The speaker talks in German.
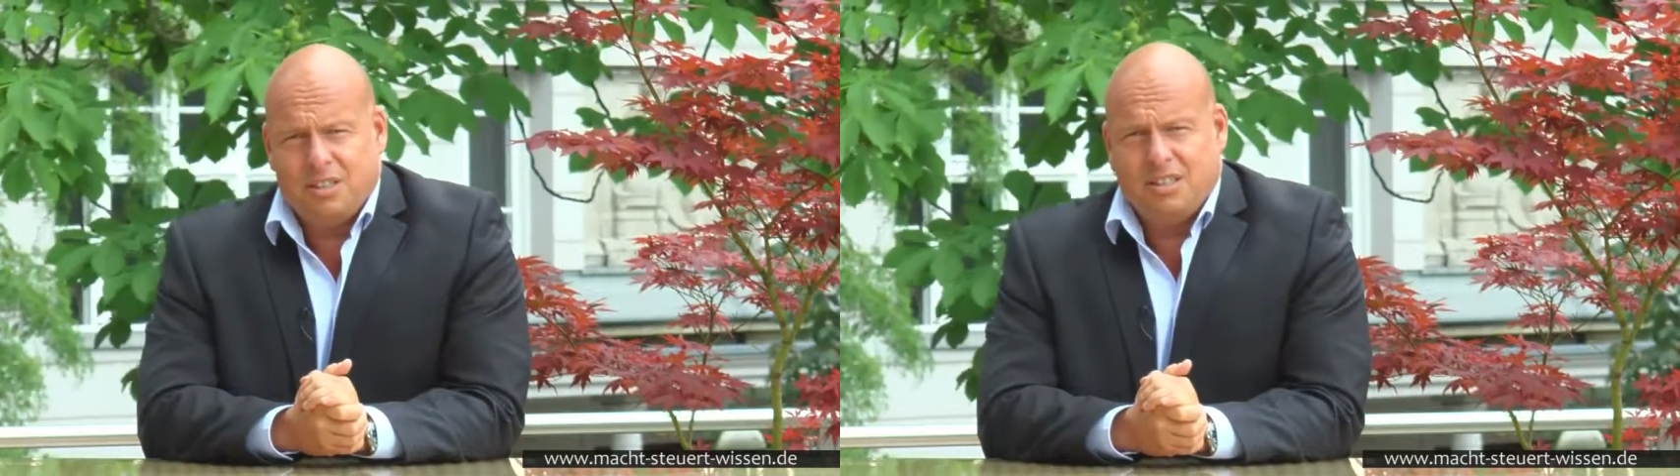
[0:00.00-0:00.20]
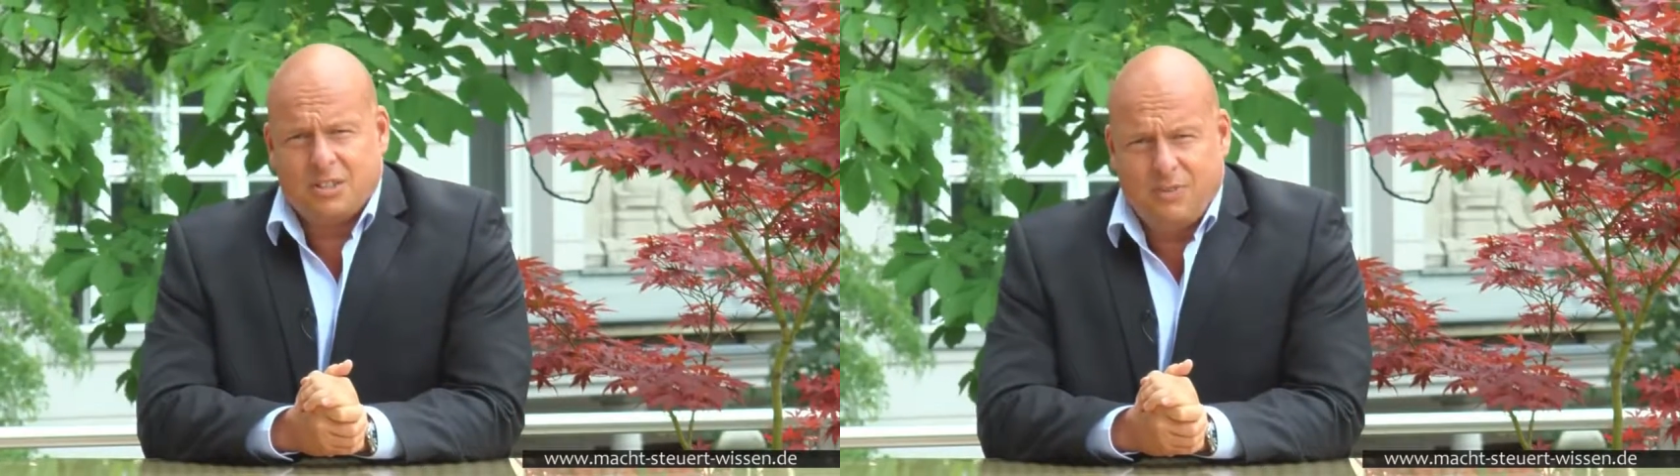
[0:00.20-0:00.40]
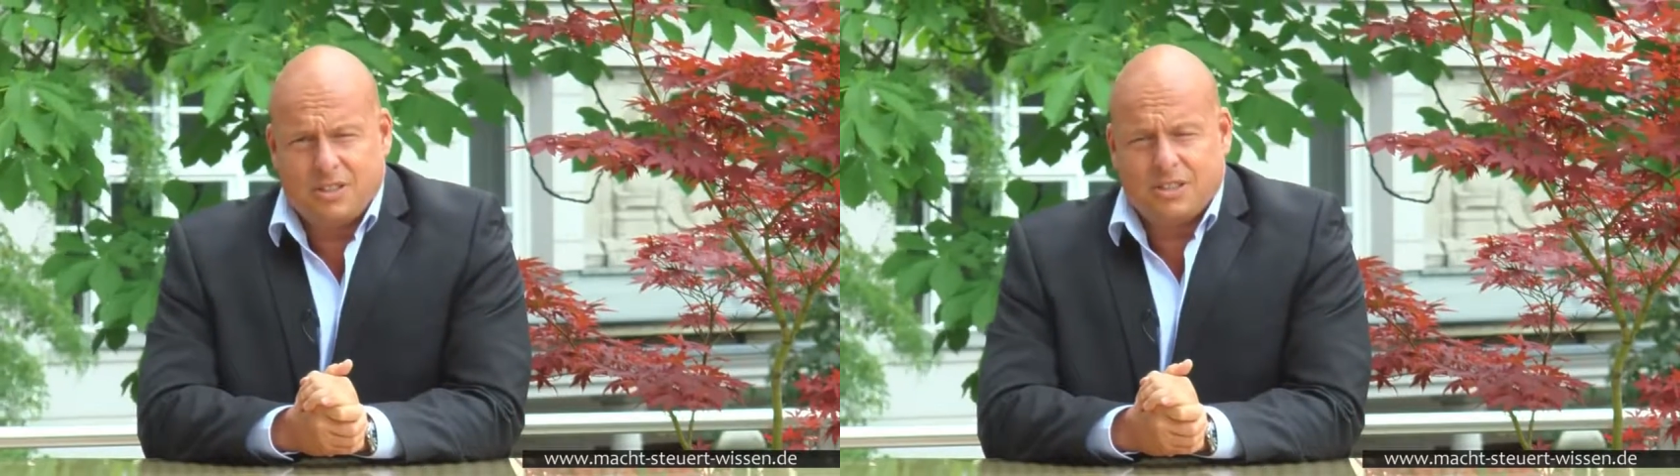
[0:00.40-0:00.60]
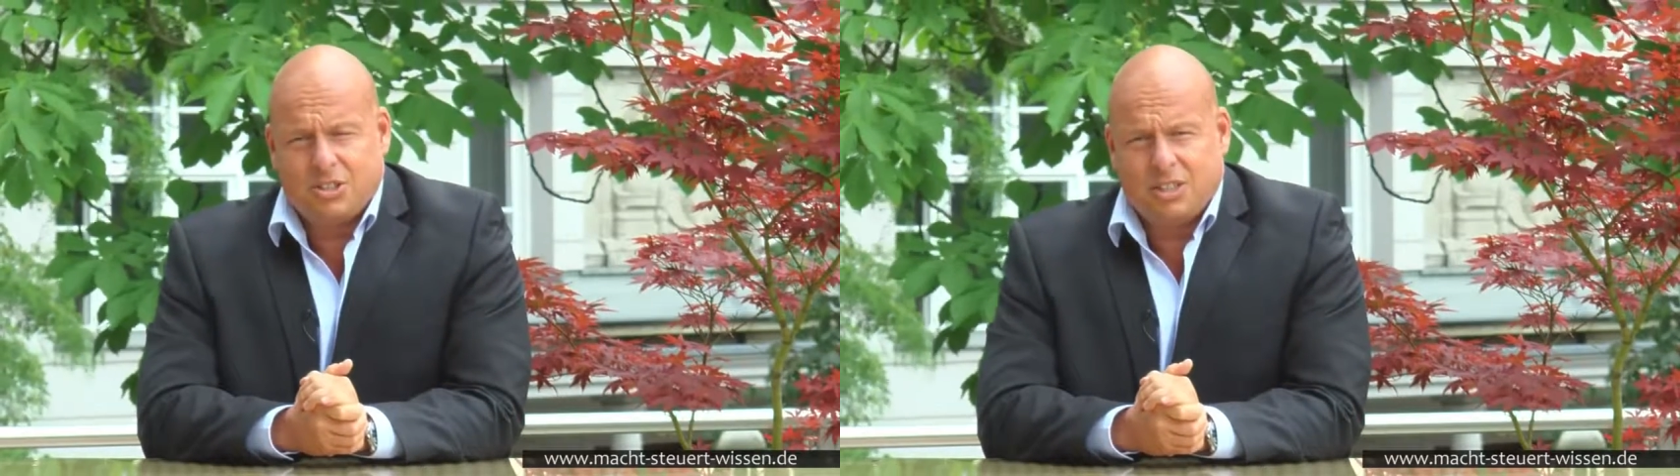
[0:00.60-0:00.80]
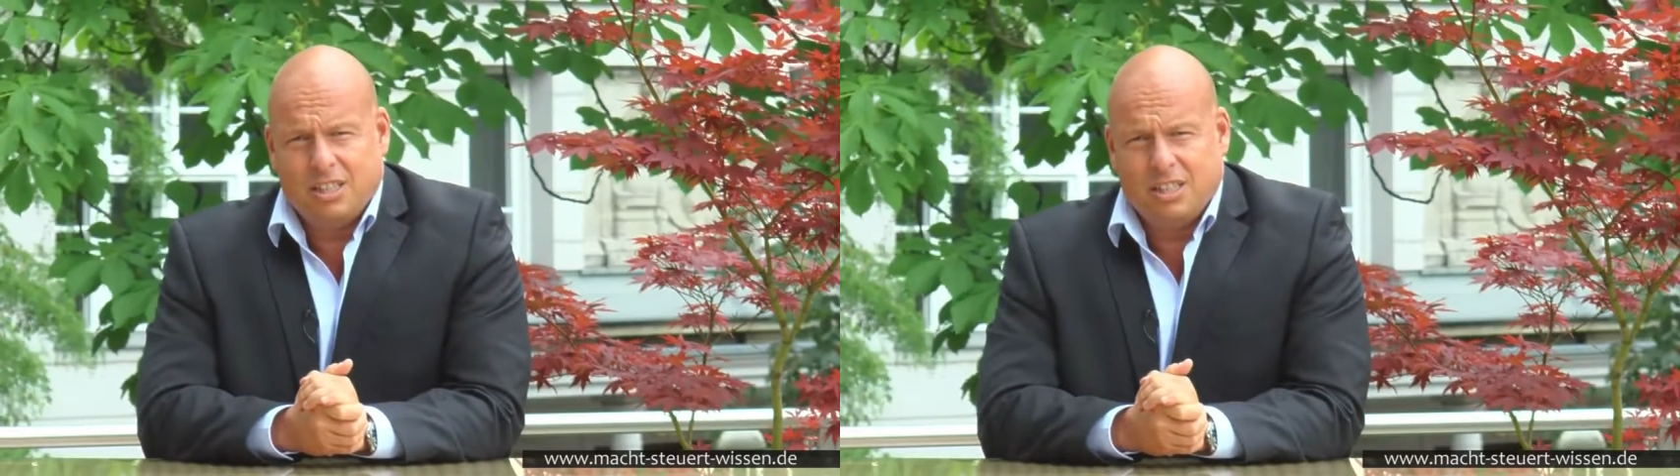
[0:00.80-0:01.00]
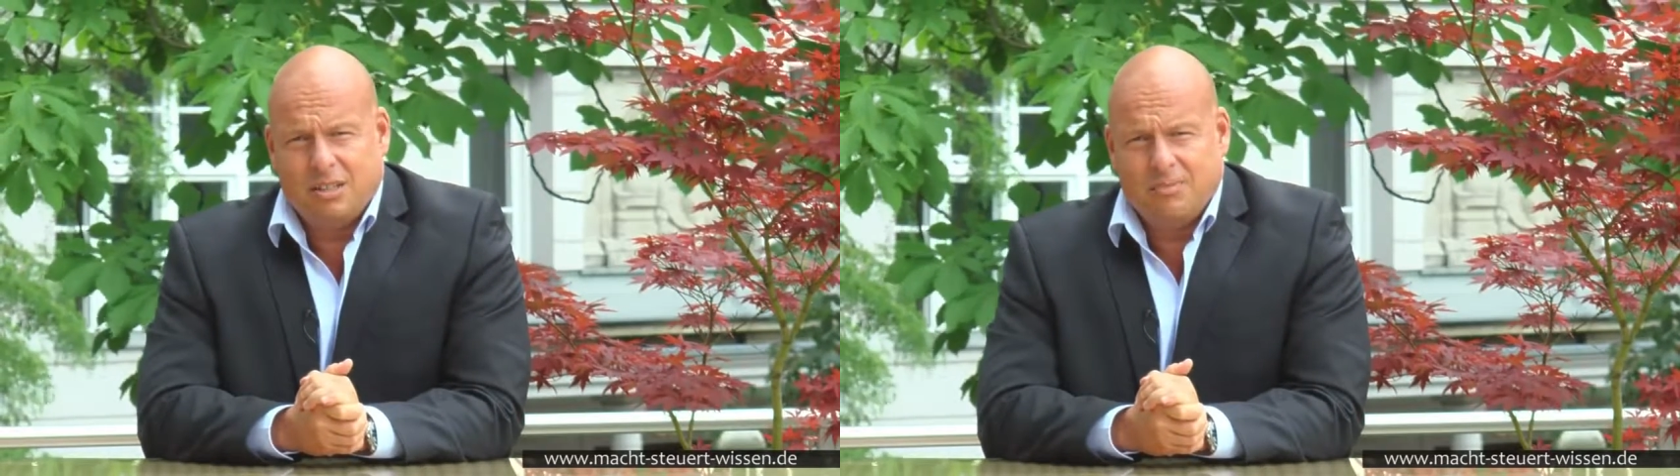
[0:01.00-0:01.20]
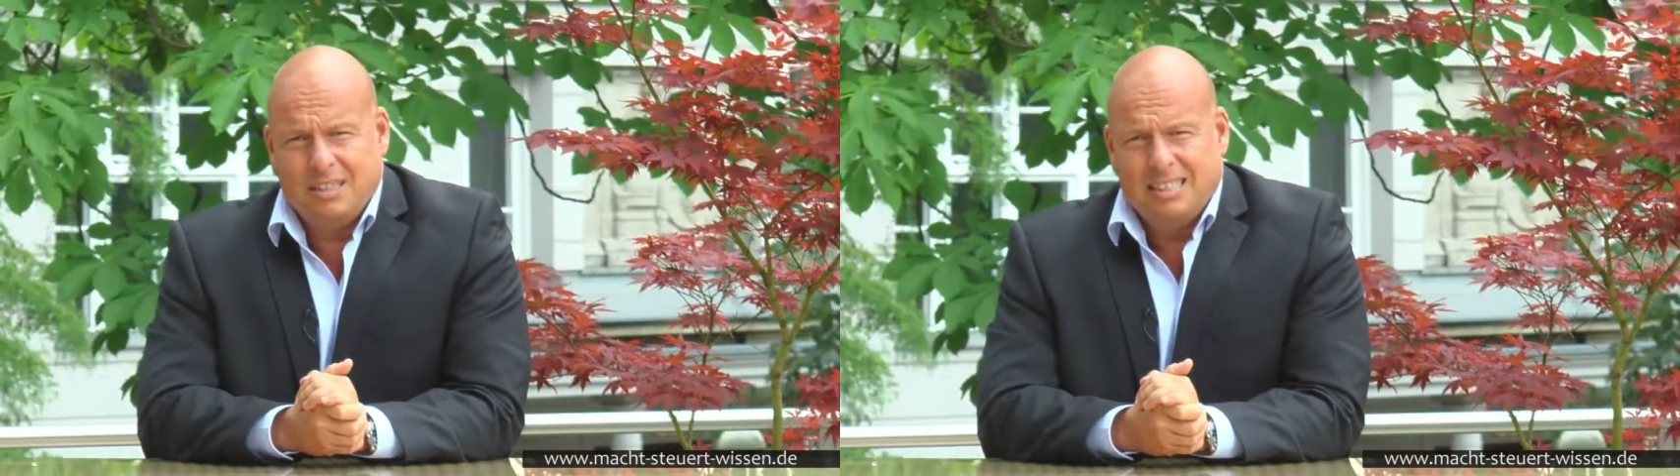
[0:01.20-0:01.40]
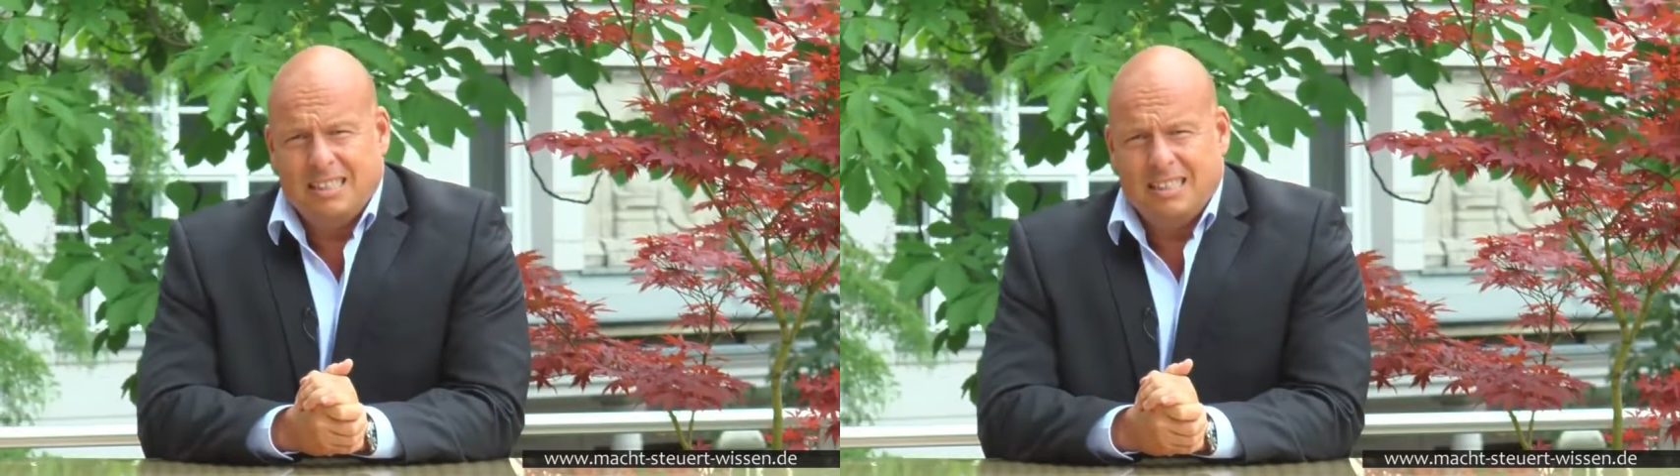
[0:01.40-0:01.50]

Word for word: die das festgestellt haben.